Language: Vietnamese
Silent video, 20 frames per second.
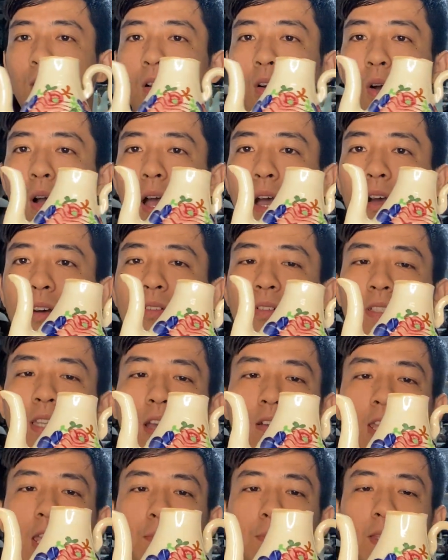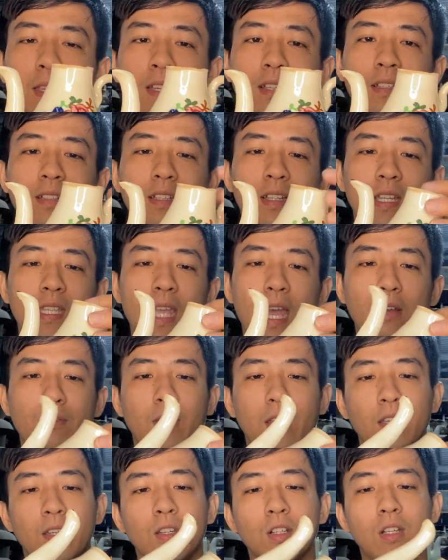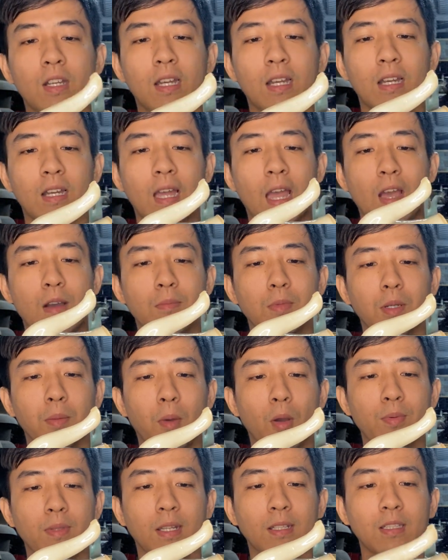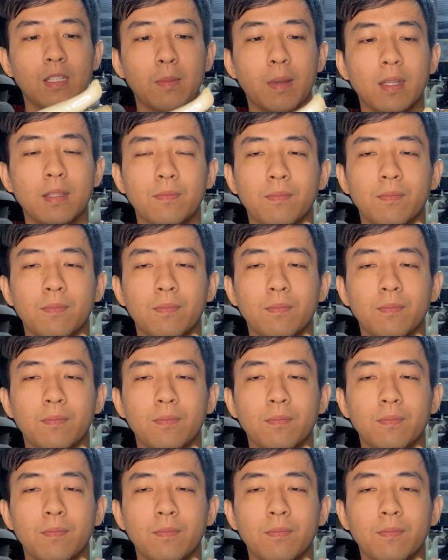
wow cái nhạo đẹp nha cái nhạo này nó cao 11 cm